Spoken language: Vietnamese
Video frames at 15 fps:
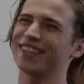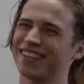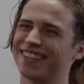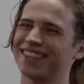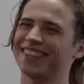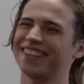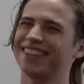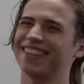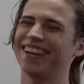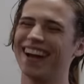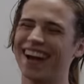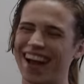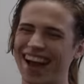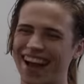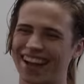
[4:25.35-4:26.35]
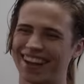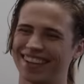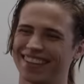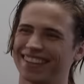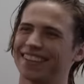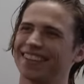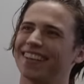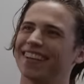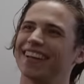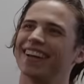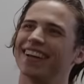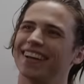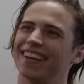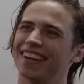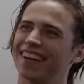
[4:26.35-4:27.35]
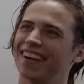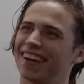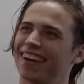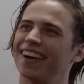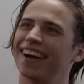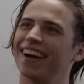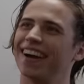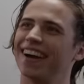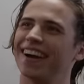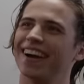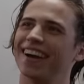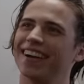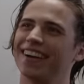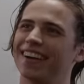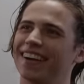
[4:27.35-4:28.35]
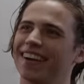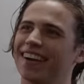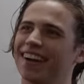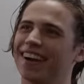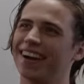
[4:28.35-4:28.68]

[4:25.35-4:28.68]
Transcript: Dylan vừa thịt mẹ thằng bạn cũng vui ra mặt, làm dấu tay chúc